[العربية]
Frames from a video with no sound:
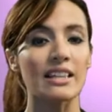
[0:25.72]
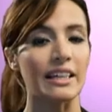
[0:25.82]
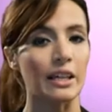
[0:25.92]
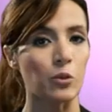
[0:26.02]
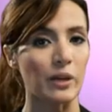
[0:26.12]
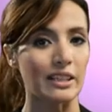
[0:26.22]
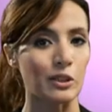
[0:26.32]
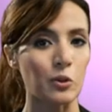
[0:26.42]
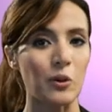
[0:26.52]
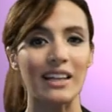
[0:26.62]
اللي كانوا
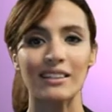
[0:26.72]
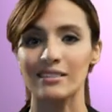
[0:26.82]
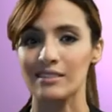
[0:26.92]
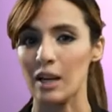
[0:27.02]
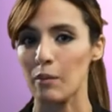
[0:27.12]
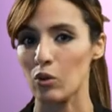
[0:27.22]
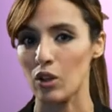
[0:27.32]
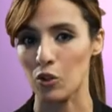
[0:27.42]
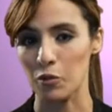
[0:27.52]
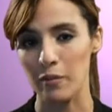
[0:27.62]
كيديروها الخدامه ولا
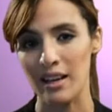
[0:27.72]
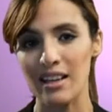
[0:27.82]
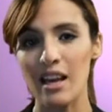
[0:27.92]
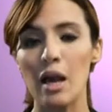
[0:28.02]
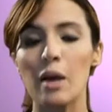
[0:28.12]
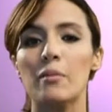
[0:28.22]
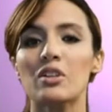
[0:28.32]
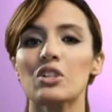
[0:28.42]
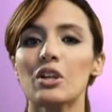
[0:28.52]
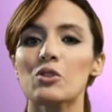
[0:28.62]
العمال
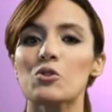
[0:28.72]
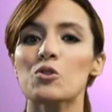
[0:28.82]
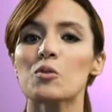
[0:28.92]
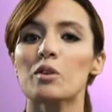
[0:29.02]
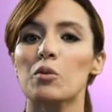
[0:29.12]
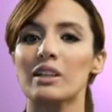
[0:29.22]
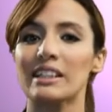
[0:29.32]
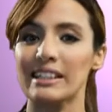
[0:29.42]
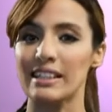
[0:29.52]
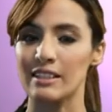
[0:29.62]
باش يحسنوا من
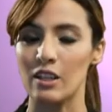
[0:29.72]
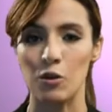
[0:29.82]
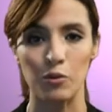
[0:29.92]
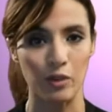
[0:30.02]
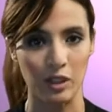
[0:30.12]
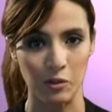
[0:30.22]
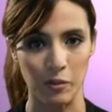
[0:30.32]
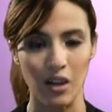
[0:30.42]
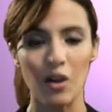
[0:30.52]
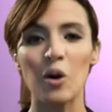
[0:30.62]
الوضعيه ديالهم في
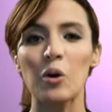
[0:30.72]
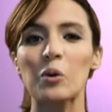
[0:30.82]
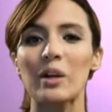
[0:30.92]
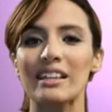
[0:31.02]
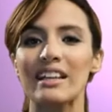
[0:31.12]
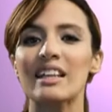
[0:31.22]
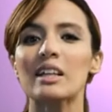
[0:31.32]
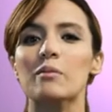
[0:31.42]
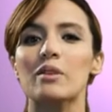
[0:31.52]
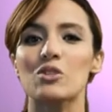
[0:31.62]
الخدمه
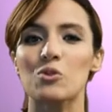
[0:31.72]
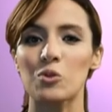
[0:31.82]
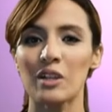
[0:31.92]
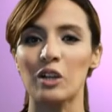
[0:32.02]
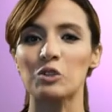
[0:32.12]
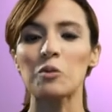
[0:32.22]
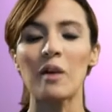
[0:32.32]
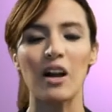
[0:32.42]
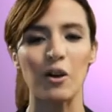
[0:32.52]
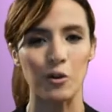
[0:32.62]
وكذلك باش يكون عندهم
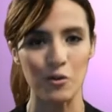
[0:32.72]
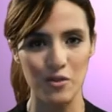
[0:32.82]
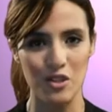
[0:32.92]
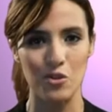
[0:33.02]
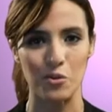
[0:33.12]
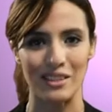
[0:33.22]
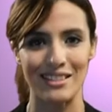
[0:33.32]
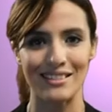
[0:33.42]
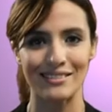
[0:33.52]
حقهم في التصويت